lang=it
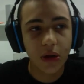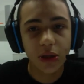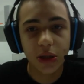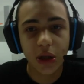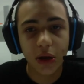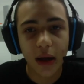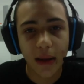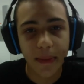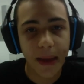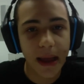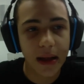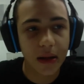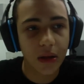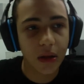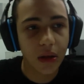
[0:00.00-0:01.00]
sto
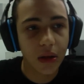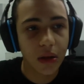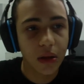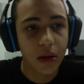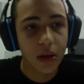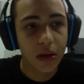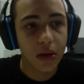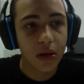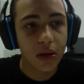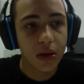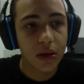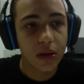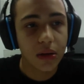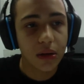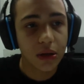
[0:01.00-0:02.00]
capendo.
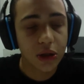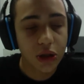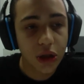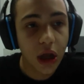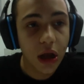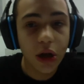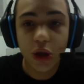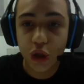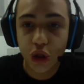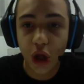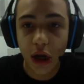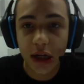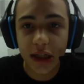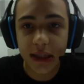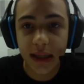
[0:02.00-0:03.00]
Sto o non
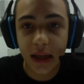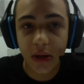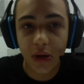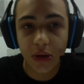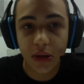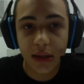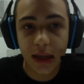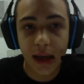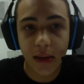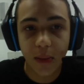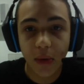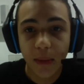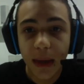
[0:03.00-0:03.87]
sto registrando lo schermo?